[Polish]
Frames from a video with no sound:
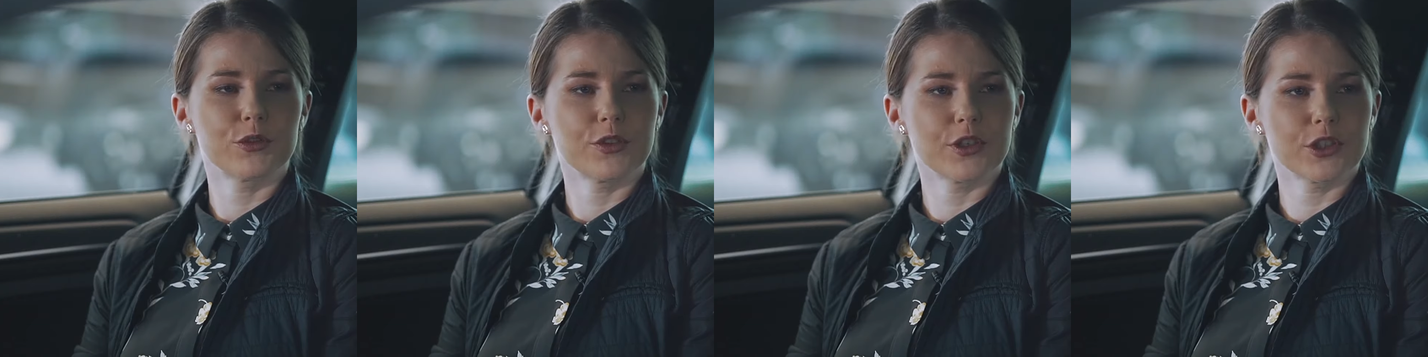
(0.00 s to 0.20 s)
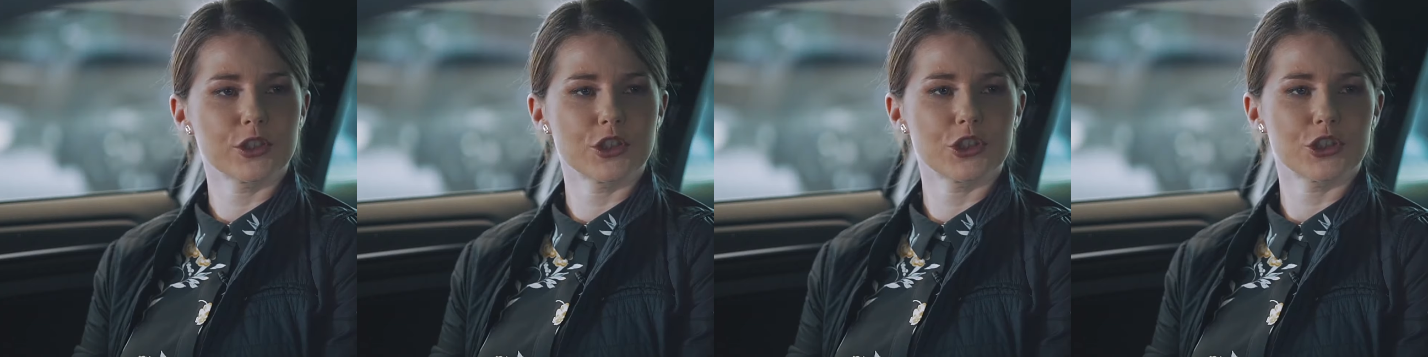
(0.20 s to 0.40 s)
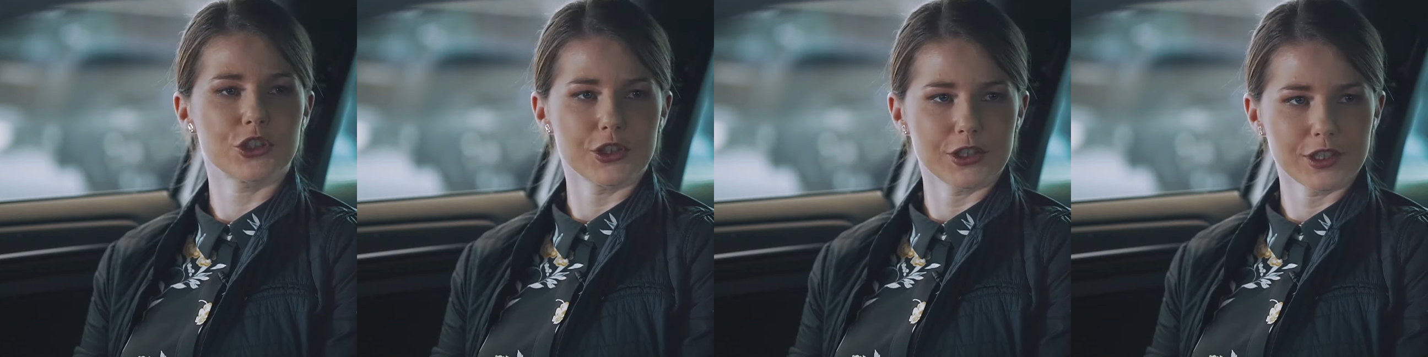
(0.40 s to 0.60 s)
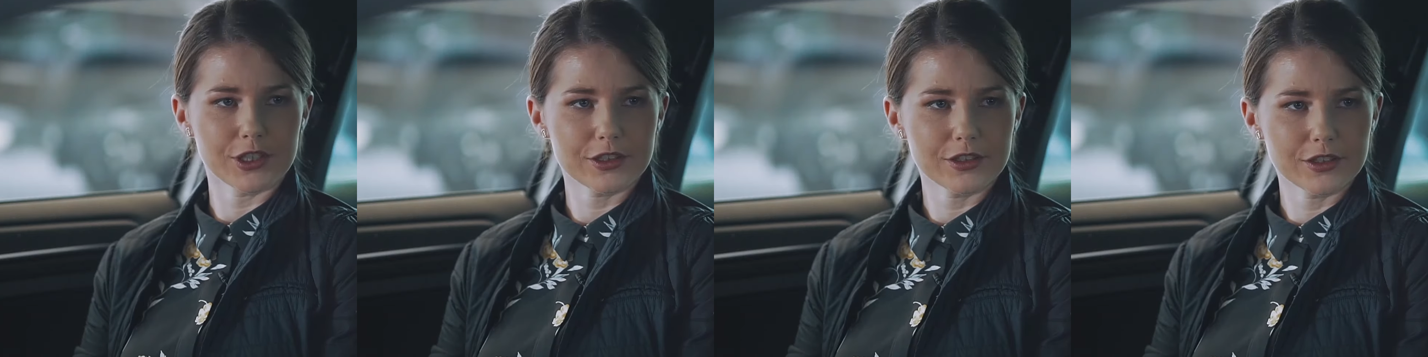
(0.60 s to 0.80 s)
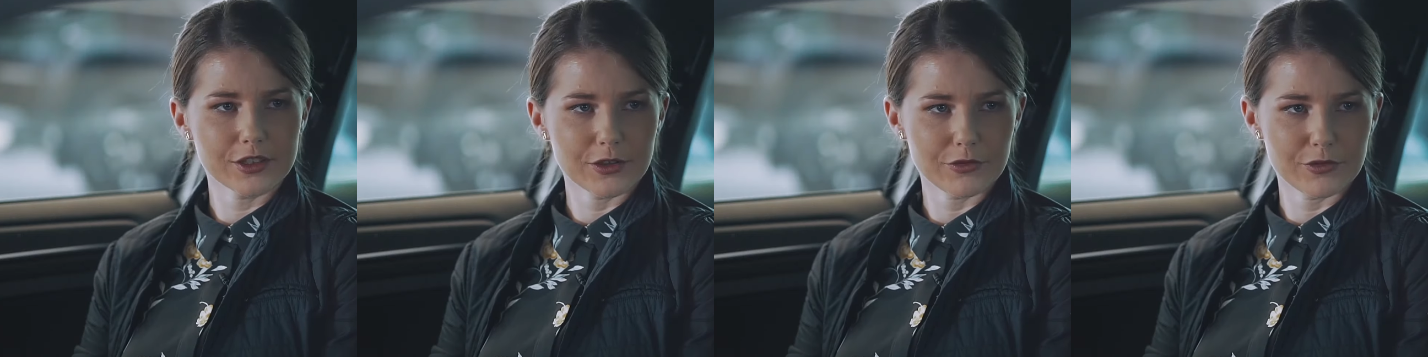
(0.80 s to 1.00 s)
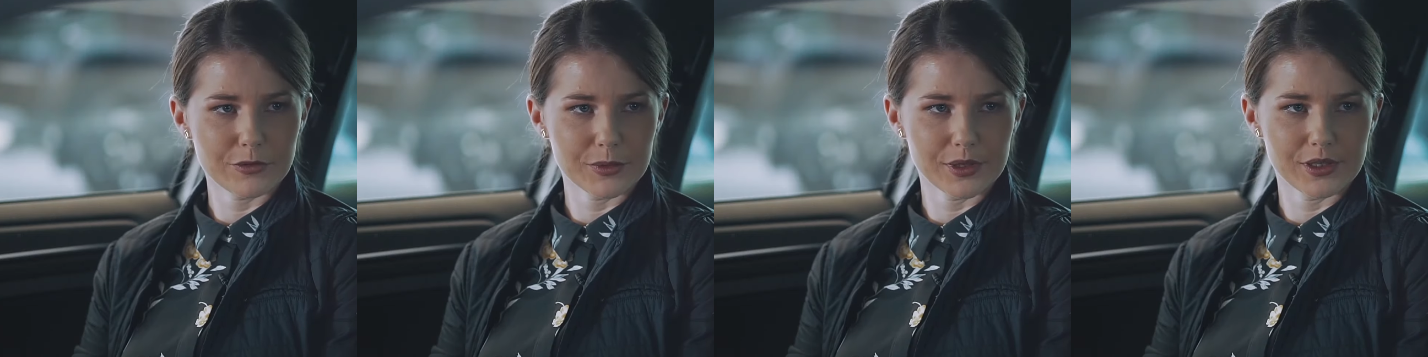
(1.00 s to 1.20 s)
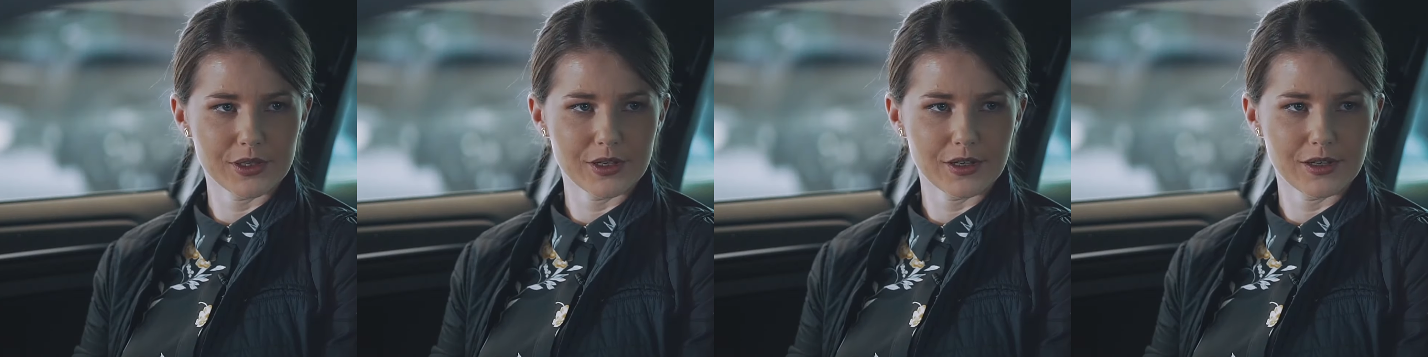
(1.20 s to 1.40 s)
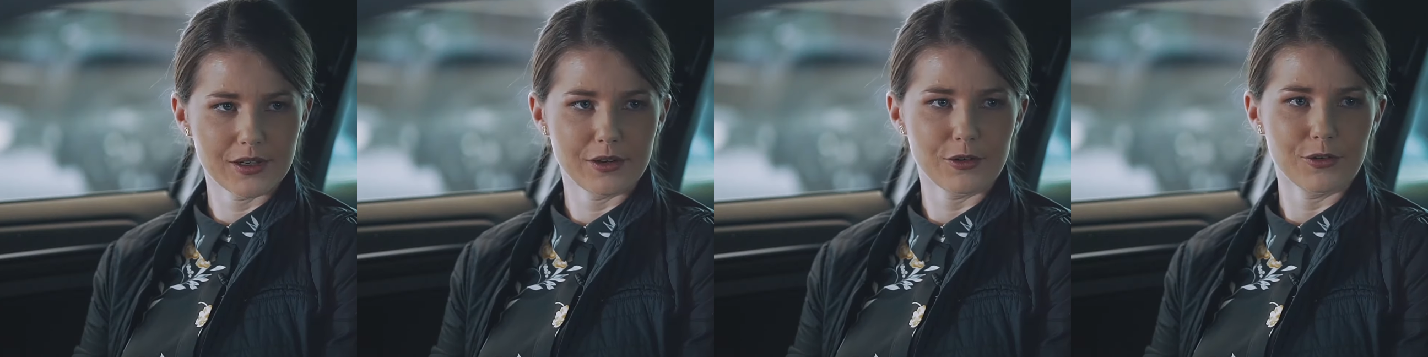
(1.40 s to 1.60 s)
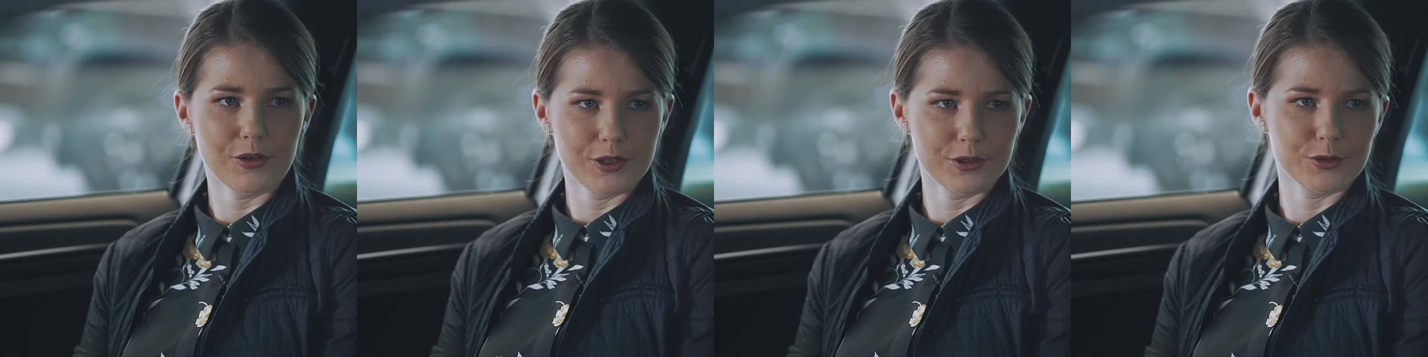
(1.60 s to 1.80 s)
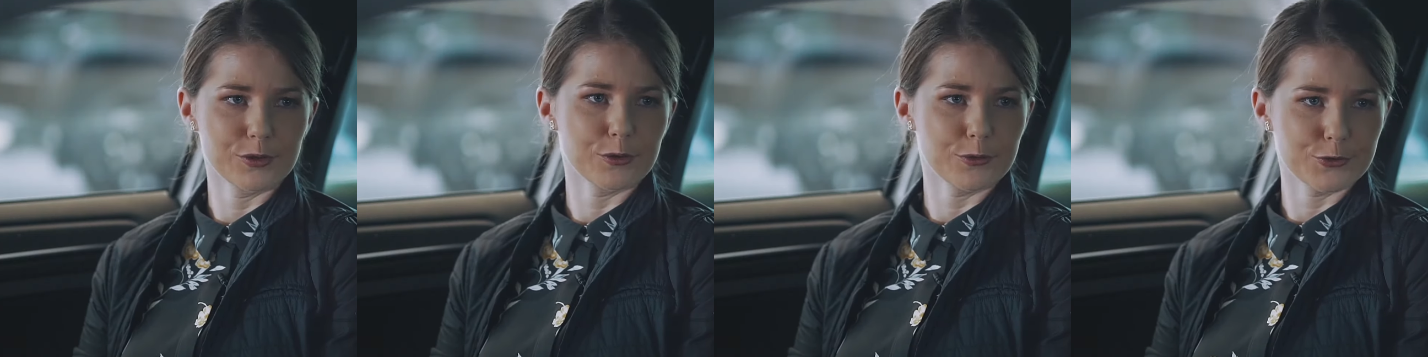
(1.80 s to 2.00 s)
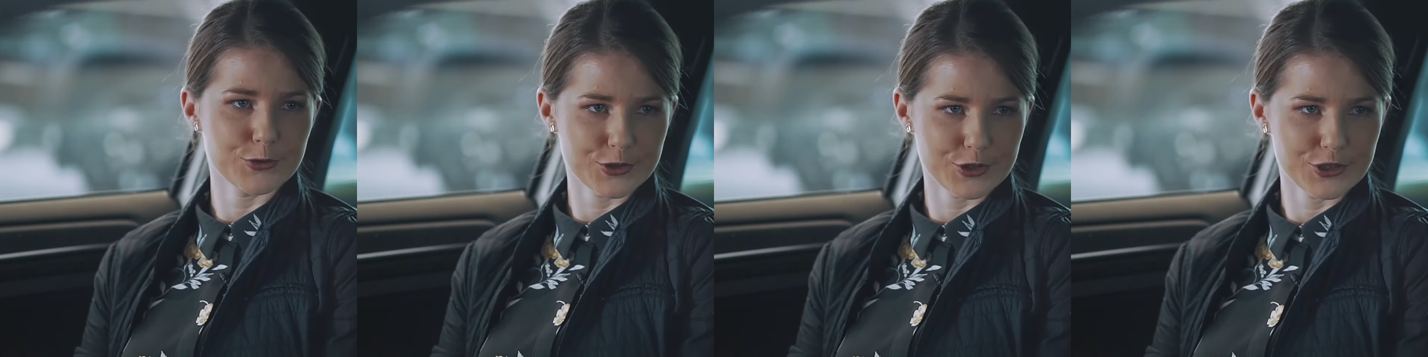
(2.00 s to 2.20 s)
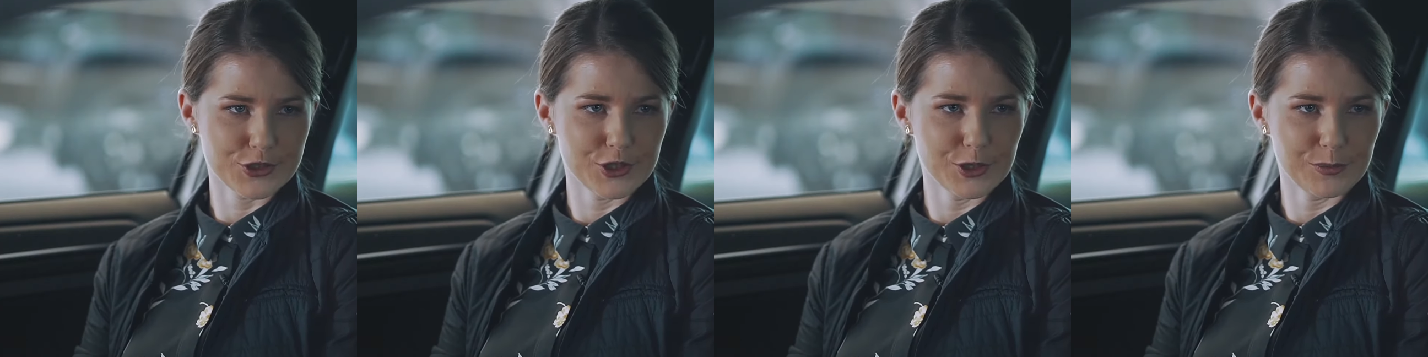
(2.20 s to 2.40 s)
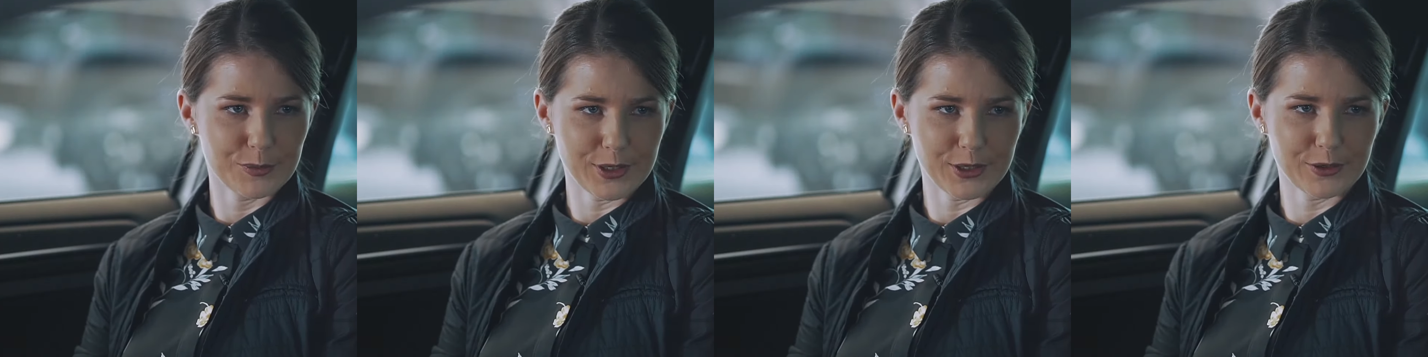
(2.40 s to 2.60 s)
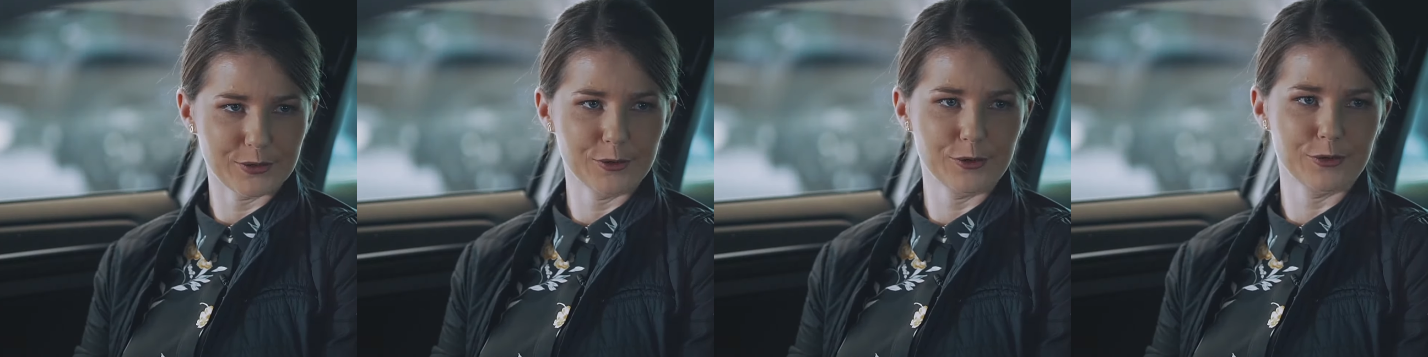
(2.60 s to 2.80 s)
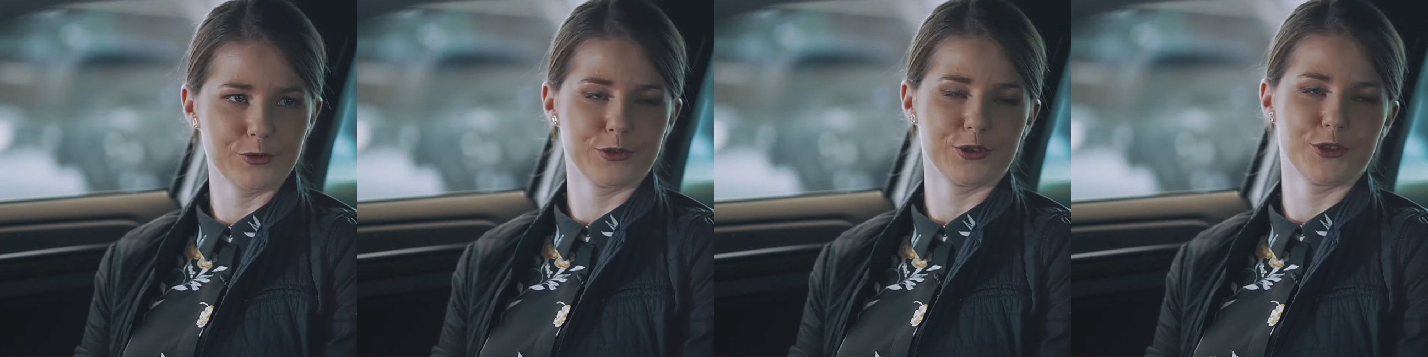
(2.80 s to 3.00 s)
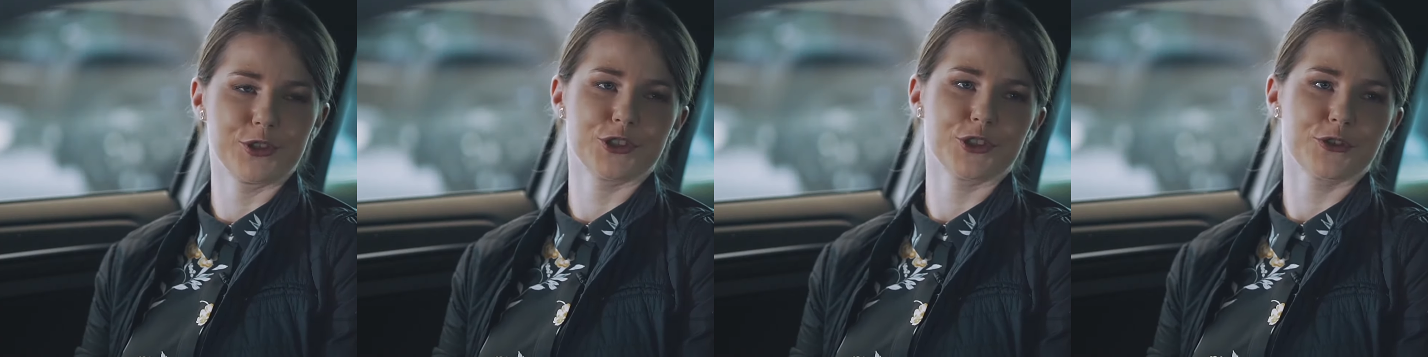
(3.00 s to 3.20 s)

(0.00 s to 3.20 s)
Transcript: twierdzi, że nigdy nie wymienia oleju w skrzyni biegów i